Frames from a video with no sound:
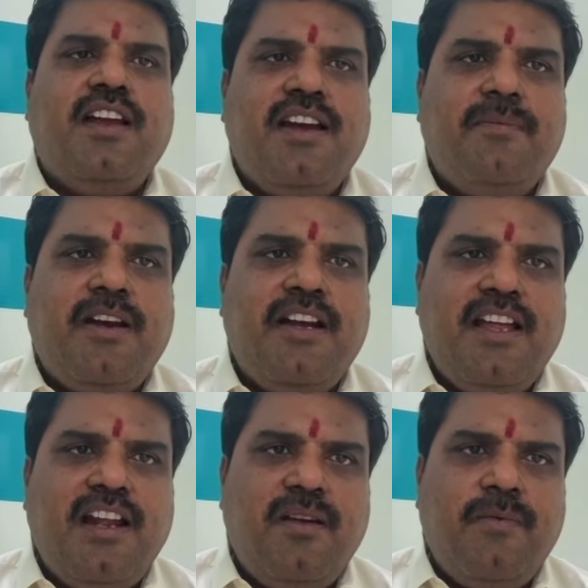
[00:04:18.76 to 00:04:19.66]
కానీ మన
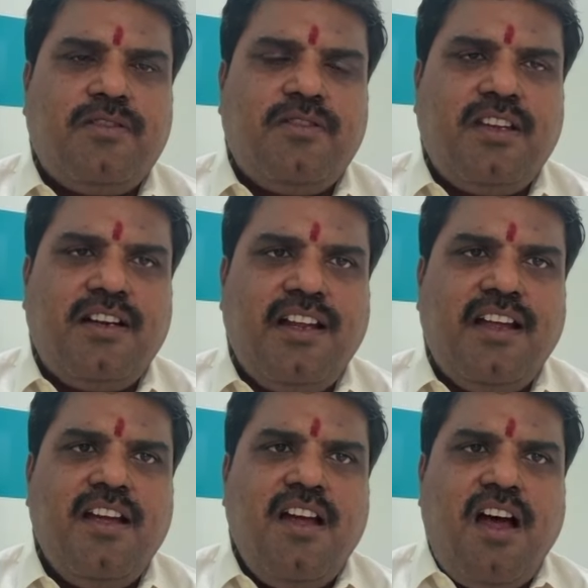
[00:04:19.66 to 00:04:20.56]
ఇండియాలో ఏమవుతుందంటే
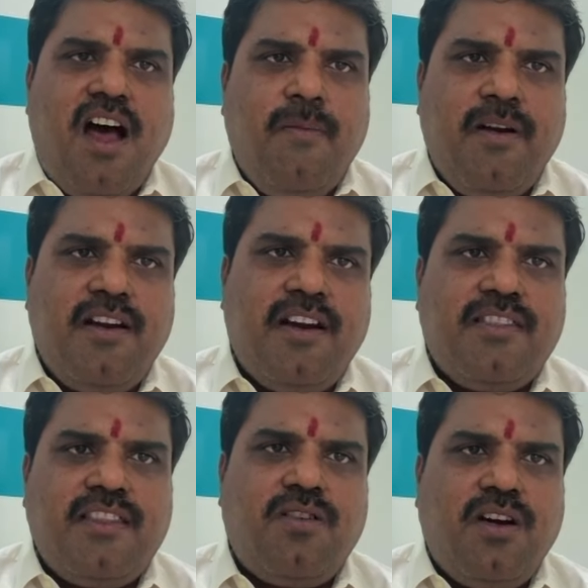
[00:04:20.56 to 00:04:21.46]
ఆభరణ
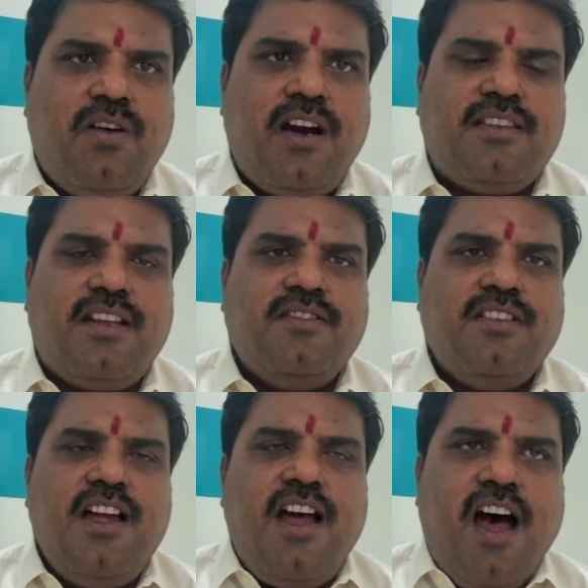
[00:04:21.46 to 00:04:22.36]
రీత్యా కూడా వాడతారు
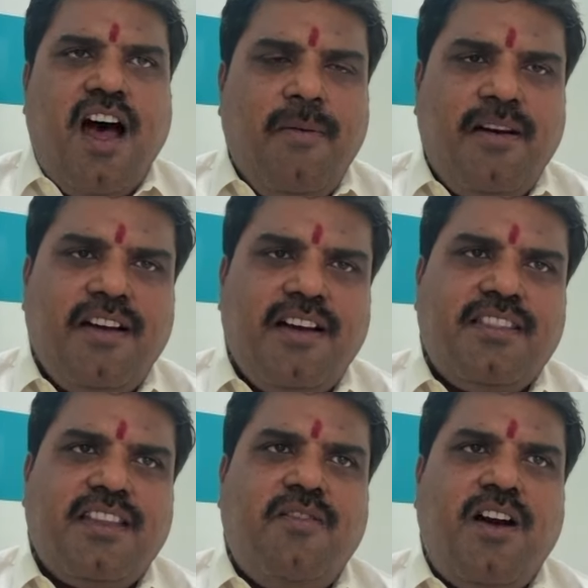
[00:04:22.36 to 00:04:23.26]
ఆభరణ
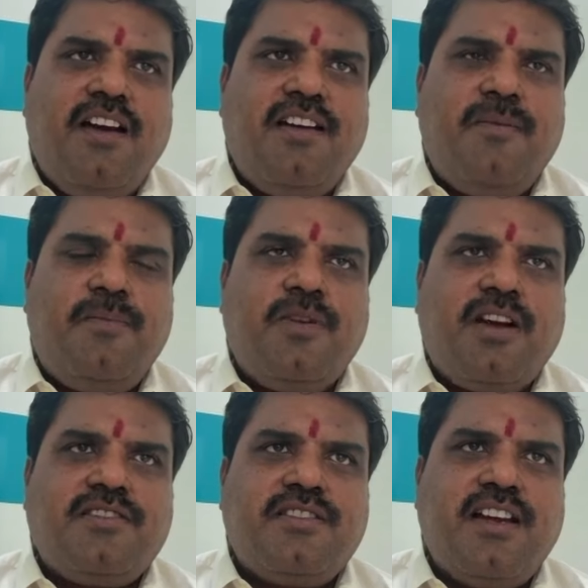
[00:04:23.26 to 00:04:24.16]
రీత్యా వాడినప్పుడు
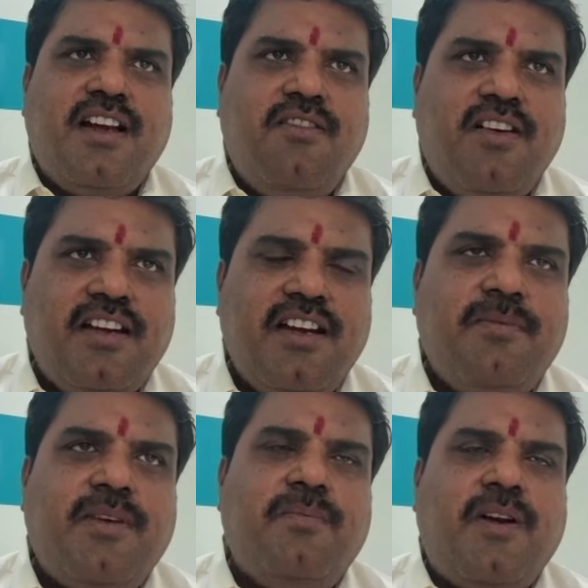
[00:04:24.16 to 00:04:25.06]
ఖచ్చితంగా వాటిని
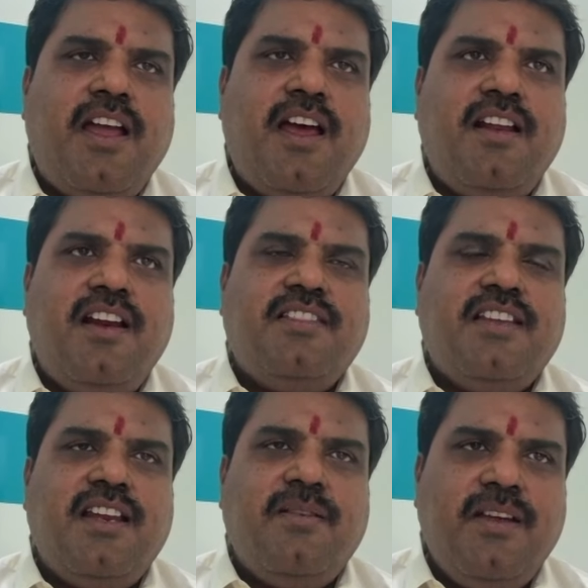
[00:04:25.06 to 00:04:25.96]
మనం ప్రయాణాలు అయితేనేమి